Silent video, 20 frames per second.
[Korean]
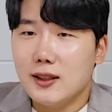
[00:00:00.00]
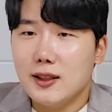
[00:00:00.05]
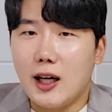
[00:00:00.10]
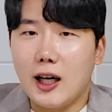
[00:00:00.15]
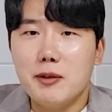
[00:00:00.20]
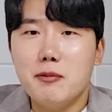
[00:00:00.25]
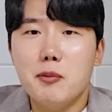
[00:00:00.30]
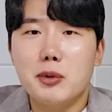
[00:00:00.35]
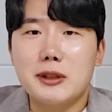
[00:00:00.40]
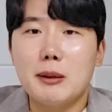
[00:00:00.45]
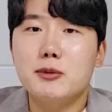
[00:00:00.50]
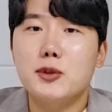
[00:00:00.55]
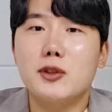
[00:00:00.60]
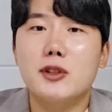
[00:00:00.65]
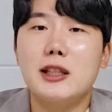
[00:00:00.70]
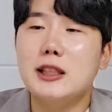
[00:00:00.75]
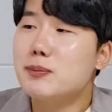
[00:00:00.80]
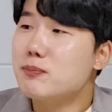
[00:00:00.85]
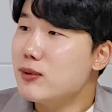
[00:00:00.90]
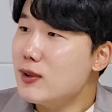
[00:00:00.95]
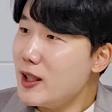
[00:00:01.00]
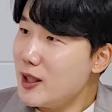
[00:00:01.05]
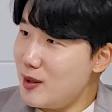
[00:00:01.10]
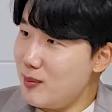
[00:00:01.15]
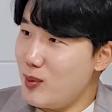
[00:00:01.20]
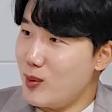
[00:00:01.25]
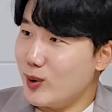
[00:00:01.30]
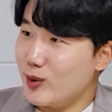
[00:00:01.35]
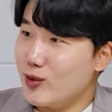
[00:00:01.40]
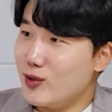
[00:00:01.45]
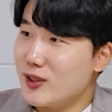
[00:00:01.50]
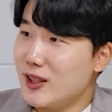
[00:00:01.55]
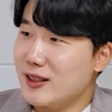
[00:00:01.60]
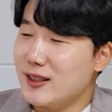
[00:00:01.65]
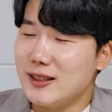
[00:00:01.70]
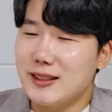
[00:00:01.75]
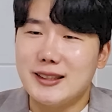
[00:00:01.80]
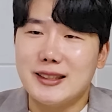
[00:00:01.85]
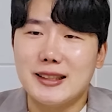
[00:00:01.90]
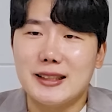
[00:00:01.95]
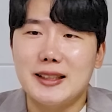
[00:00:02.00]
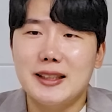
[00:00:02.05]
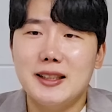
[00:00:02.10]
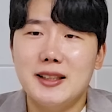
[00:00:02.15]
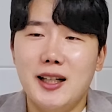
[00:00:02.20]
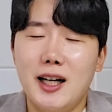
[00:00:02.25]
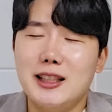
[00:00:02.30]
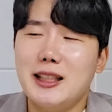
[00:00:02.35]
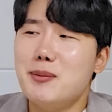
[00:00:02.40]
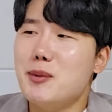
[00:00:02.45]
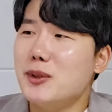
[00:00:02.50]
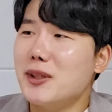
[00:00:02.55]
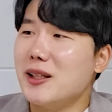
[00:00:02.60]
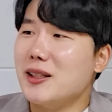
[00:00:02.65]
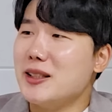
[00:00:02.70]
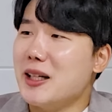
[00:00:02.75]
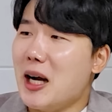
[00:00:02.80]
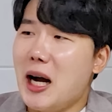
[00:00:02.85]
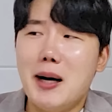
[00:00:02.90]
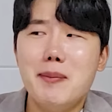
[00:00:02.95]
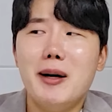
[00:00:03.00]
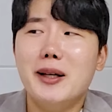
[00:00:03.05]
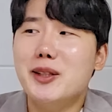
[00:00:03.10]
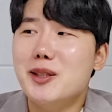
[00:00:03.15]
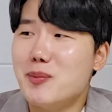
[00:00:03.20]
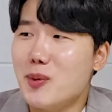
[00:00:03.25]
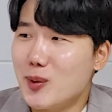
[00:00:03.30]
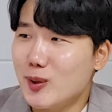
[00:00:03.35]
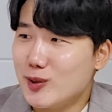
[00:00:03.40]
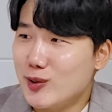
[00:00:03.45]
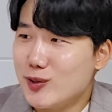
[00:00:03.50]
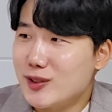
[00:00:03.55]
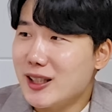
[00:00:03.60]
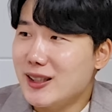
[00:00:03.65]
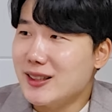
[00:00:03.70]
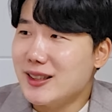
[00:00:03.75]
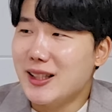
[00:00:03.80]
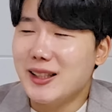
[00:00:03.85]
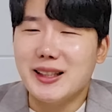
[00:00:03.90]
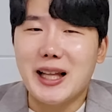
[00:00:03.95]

아니면 뭐 삼성 디스플레이를 보고 아. 어. 투자하든지 하다못해 그냥 하만을 보고 투자하는 게